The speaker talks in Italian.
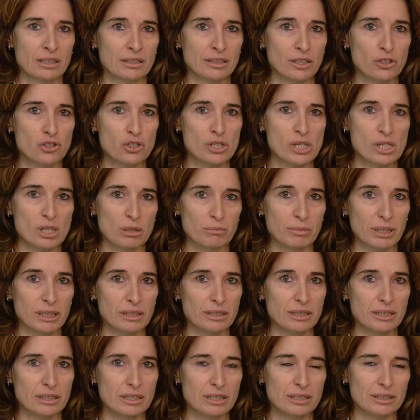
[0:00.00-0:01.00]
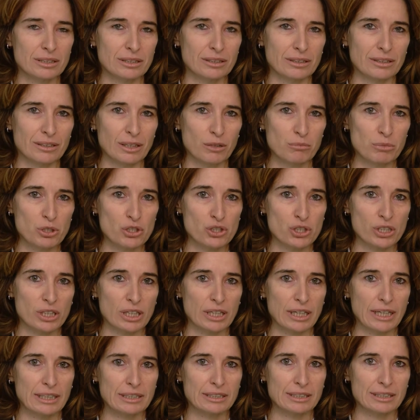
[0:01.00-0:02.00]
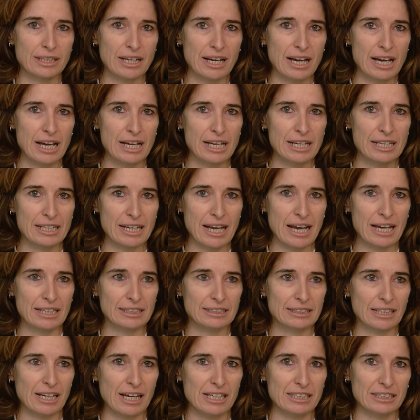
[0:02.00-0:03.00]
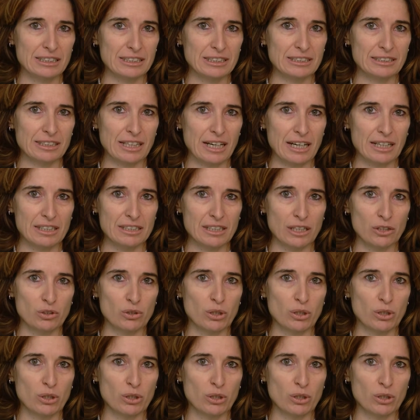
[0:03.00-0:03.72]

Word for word: Decisamente sì, la bicicletta è nata in Italia,